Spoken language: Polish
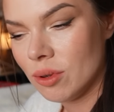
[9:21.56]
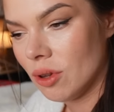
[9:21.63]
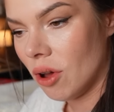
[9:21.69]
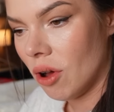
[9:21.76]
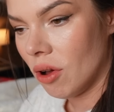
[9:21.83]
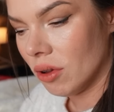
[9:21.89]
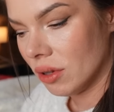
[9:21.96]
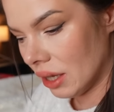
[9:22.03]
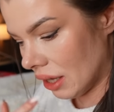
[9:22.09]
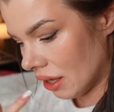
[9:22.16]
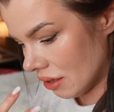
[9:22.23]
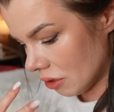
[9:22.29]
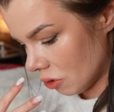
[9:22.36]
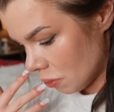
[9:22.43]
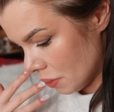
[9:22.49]
to takie
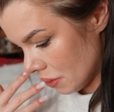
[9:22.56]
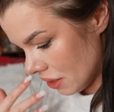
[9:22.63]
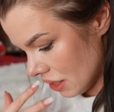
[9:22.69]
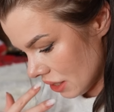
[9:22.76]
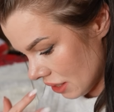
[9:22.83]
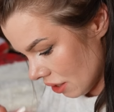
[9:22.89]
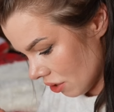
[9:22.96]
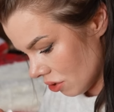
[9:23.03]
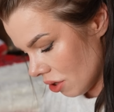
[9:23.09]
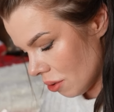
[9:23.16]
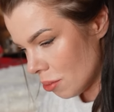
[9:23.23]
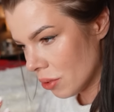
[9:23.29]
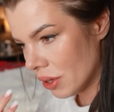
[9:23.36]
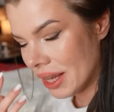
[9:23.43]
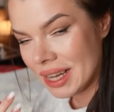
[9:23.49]
zakupy stricte do
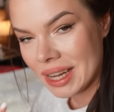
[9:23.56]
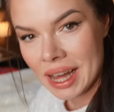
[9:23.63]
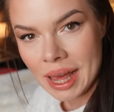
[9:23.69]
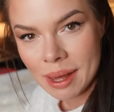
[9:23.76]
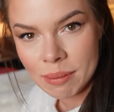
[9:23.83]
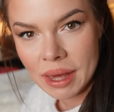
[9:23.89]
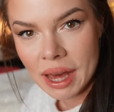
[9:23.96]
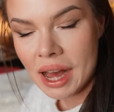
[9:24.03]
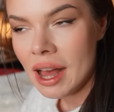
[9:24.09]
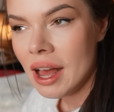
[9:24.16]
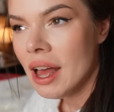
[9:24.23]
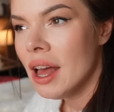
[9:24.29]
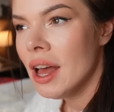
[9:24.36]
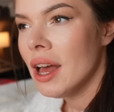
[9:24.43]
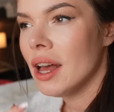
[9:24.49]
domu i chemia,
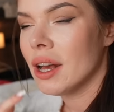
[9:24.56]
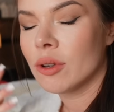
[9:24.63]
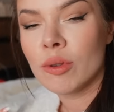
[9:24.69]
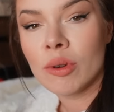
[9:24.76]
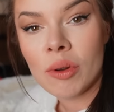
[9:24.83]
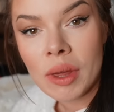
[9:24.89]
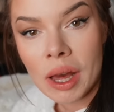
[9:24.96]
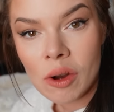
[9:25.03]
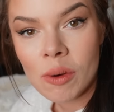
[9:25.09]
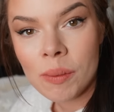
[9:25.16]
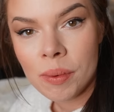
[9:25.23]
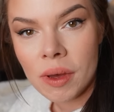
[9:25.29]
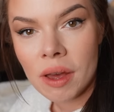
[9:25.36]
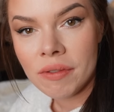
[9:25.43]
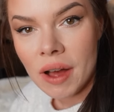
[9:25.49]
e, którą ja
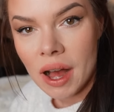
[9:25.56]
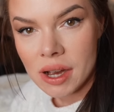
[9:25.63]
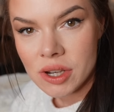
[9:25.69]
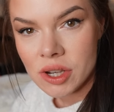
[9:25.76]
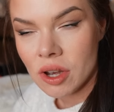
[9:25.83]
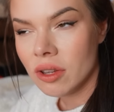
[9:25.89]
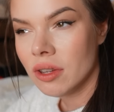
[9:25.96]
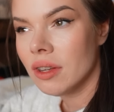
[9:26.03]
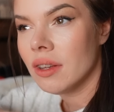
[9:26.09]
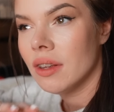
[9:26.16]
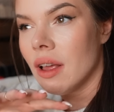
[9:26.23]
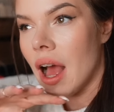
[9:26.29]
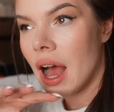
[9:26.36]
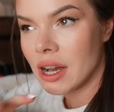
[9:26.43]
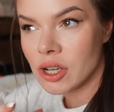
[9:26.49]
kupuję w Action.
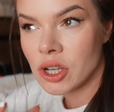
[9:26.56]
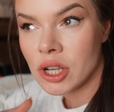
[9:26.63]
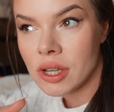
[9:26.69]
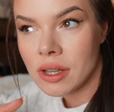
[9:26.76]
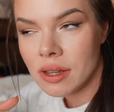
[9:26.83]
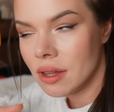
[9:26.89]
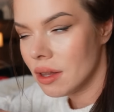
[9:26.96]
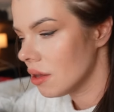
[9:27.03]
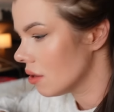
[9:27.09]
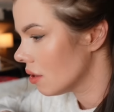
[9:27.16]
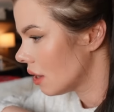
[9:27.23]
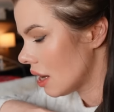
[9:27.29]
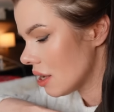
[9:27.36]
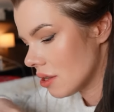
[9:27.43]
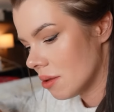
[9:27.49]
Action,
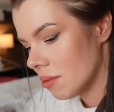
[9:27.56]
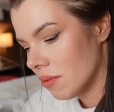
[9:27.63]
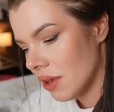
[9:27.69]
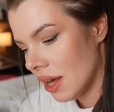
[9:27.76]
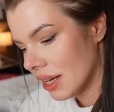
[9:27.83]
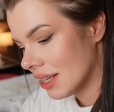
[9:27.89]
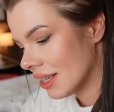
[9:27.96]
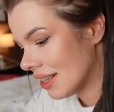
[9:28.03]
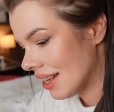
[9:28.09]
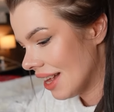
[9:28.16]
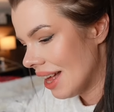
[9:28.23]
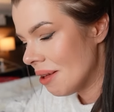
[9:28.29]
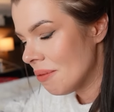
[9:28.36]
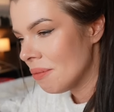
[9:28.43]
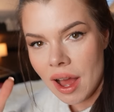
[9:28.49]
każdy mówi jak
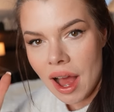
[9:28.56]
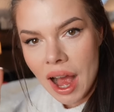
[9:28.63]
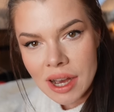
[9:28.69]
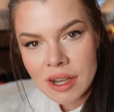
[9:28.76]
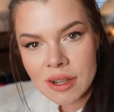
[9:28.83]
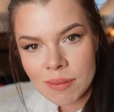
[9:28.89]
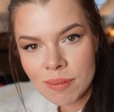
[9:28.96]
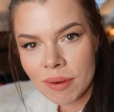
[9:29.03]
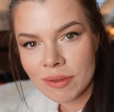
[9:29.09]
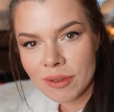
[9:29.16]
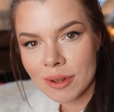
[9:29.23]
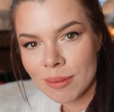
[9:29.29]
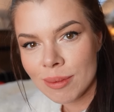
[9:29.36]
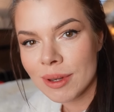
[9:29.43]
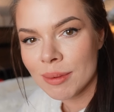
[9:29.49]
chce. Action
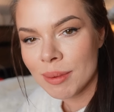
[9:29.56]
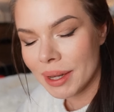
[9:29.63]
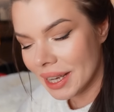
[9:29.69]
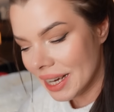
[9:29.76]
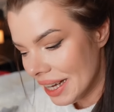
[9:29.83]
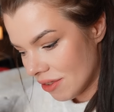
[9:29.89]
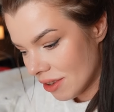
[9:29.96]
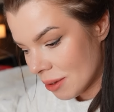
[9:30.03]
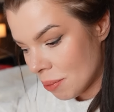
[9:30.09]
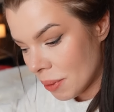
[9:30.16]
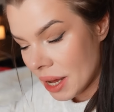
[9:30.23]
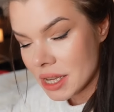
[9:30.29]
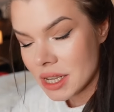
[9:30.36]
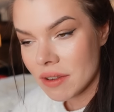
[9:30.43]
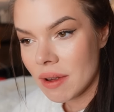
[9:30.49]
powinno być chyba, nie? Więc
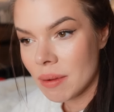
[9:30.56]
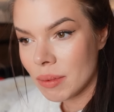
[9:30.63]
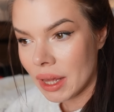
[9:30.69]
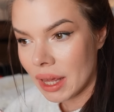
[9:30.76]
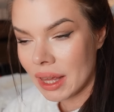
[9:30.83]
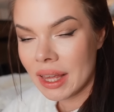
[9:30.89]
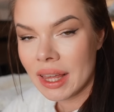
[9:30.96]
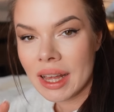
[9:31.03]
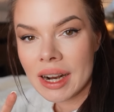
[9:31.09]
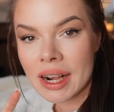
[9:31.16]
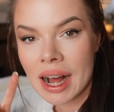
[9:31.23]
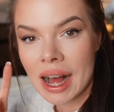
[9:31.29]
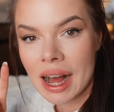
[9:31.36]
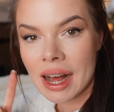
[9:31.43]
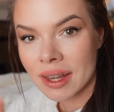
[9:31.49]
pokażę Wam takich
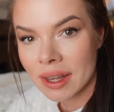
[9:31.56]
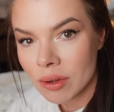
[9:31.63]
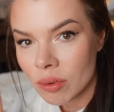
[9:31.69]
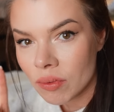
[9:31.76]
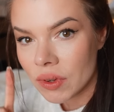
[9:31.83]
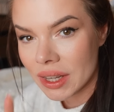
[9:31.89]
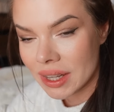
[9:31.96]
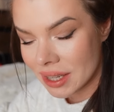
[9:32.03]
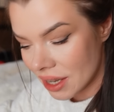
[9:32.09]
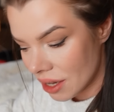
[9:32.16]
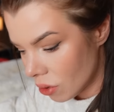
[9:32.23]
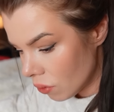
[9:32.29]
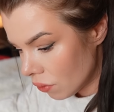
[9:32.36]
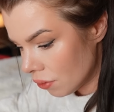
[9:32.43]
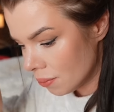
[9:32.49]
kilka hitów i
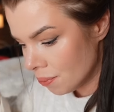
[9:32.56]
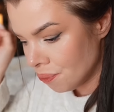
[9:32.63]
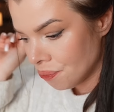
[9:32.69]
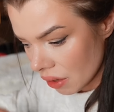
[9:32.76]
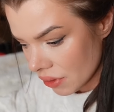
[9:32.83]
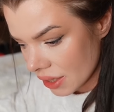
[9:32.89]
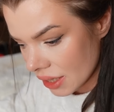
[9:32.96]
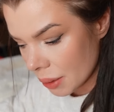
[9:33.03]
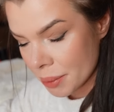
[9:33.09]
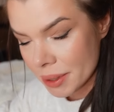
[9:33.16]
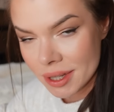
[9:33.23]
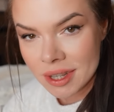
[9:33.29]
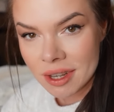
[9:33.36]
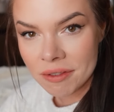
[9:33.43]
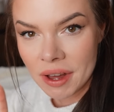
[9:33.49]
trików, więc jak
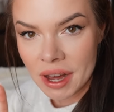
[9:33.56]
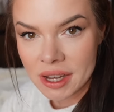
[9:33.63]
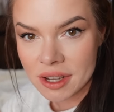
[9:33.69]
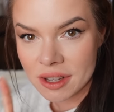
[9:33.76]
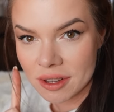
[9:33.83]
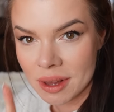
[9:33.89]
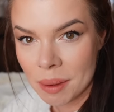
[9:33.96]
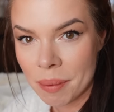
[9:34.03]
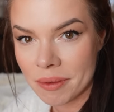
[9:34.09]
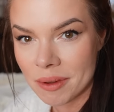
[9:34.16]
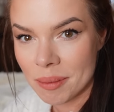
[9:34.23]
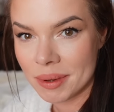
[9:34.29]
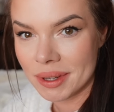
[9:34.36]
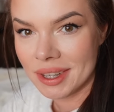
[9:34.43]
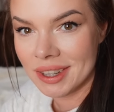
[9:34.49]
będziecie w action, to na
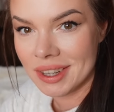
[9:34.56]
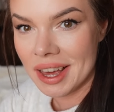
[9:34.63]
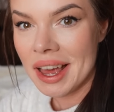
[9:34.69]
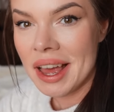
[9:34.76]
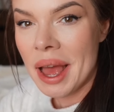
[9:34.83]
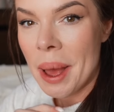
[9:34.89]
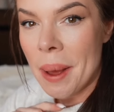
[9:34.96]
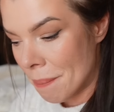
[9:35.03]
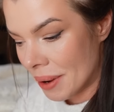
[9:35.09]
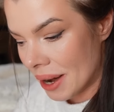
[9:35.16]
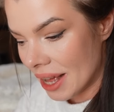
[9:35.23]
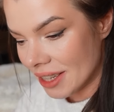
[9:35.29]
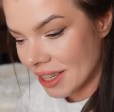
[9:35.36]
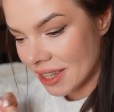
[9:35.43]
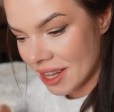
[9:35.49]
pewno będziecie
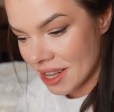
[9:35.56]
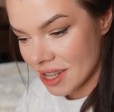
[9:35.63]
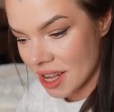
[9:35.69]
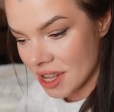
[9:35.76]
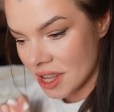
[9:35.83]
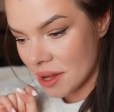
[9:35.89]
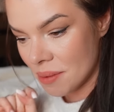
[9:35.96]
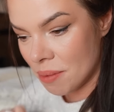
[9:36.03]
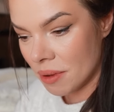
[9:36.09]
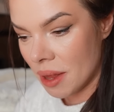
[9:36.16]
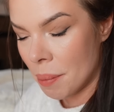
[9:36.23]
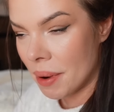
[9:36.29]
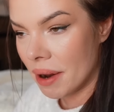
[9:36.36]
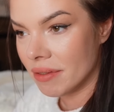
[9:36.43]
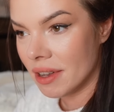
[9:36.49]
brać te rzeczy, bo
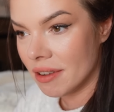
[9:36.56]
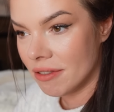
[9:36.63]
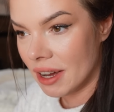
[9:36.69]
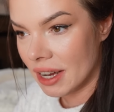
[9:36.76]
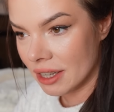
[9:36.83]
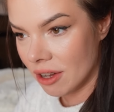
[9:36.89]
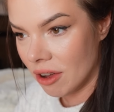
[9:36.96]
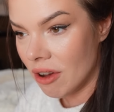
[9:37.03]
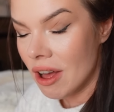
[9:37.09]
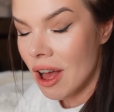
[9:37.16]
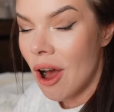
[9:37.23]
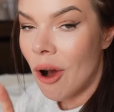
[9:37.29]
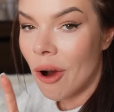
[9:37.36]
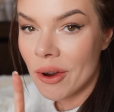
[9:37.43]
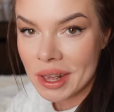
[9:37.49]
naprawdę warto.
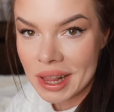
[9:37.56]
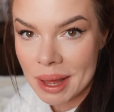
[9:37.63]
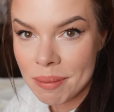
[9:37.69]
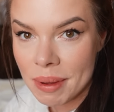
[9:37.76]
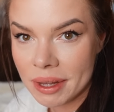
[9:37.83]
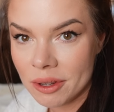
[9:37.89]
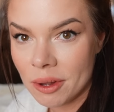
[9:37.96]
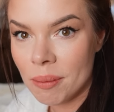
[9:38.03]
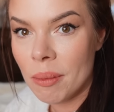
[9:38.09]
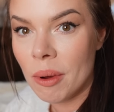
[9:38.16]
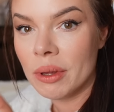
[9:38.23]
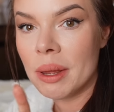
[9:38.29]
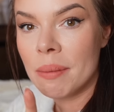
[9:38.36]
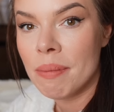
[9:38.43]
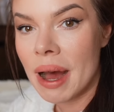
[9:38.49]
O ile będą, bo
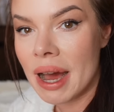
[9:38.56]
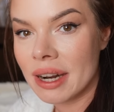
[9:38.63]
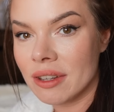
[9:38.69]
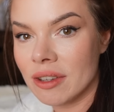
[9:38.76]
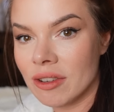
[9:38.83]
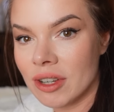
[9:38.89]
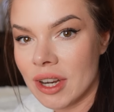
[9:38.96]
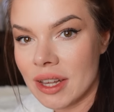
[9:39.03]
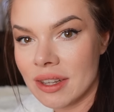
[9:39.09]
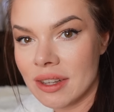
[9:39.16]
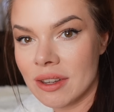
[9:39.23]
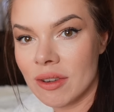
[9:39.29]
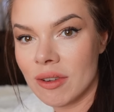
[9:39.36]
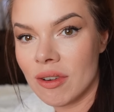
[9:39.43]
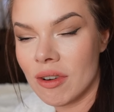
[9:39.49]
one bardzo
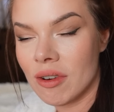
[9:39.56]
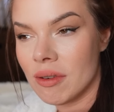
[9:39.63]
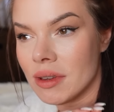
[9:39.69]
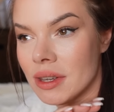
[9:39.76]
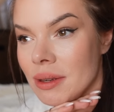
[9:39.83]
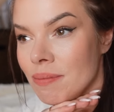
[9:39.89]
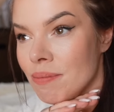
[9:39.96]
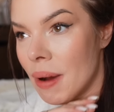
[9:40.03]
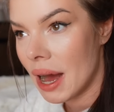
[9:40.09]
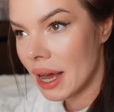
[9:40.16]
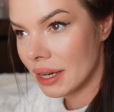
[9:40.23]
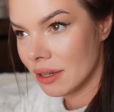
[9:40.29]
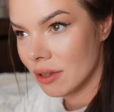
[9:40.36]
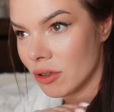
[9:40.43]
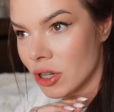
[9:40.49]
często i
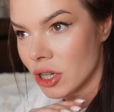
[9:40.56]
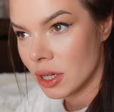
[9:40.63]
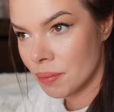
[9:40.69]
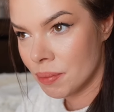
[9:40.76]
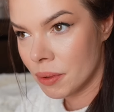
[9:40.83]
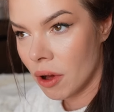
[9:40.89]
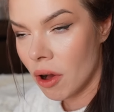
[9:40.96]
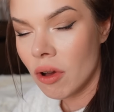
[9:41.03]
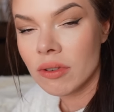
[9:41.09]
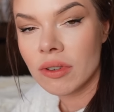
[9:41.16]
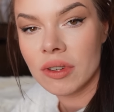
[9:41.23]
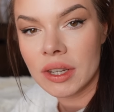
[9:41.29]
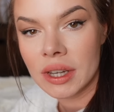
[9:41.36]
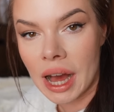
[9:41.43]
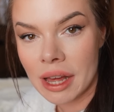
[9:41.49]
bardzo szybko
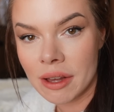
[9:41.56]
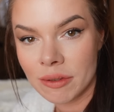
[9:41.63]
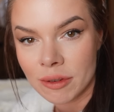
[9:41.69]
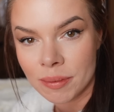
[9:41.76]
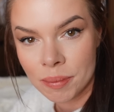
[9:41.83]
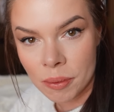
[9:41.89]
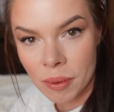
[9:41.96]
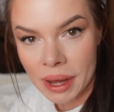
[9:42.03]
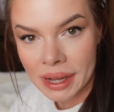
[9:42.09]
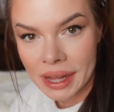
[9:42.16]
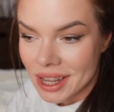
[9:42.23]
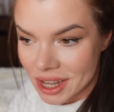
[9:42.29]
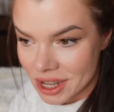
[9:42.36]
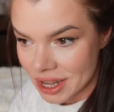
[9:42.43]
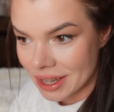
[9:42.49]
znikają z
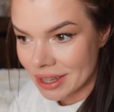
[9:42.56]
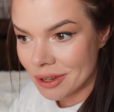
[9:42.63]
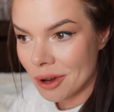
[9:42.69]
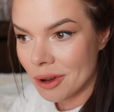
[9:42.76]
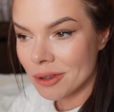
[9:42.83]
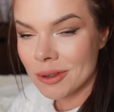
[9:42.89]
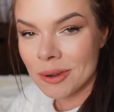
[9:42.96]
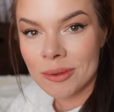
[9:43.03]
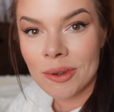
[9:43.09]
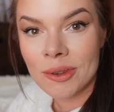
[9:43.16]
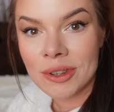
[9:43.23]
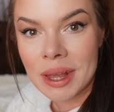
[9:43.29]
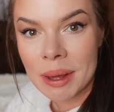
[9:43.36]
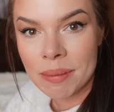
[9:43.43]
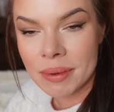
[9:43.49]
półek i rzadko są
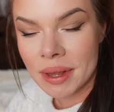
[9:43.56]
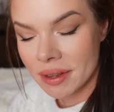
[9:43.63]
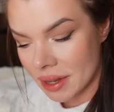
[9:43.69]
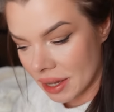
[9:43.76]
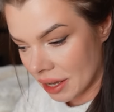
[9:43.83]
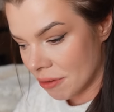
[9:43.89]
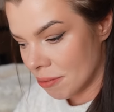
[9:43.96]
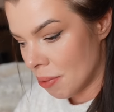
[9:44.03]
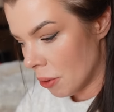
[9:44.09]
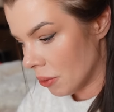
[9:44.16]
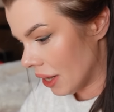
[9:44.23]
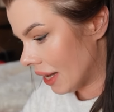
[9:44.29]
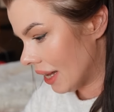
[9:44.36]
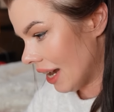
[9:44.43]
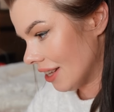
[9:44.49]
dostępne tak w
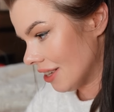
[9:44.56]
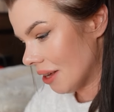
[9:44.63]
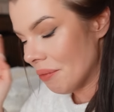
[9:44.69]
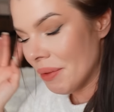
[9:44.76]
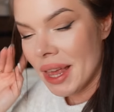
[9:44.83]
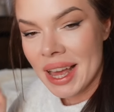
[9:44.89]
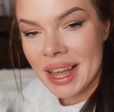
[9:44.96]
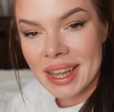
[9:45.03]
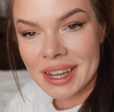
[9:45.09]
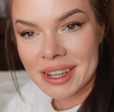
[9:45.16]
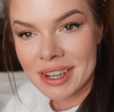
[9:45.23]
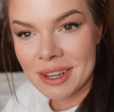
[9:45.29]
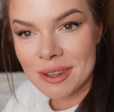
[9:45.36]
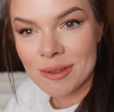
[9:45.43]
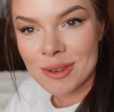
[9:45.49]
pełnej krasie.
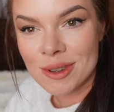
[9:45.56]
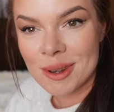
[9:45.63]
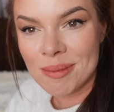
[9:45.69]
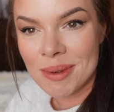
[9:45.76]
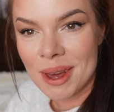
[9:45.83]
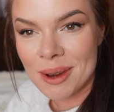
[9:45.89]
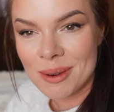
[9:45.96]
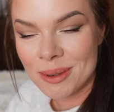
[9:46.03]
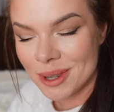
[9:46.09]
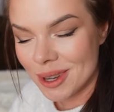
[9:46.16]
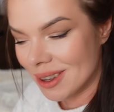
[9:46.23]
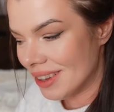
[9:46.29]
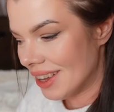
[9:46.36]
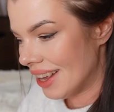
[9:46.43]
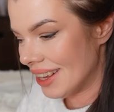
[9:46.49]
Także już sobie
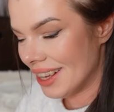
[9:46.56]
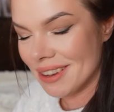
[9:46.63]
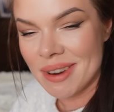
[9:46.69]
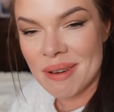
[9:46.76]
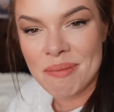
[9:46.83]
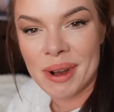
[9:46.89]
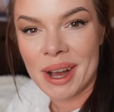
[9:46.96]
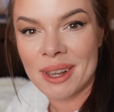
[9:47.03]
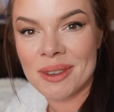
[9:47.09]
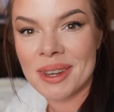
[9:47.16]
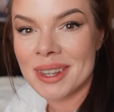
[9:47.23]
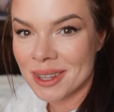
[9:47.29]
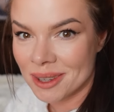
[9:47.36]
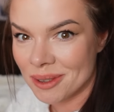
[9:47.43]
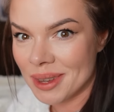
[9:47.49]
usiądę i Wam
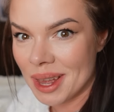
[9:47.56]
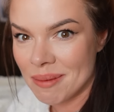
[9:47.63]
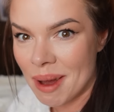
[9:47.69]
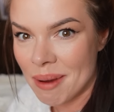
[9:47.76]
pokazuję, co tutaj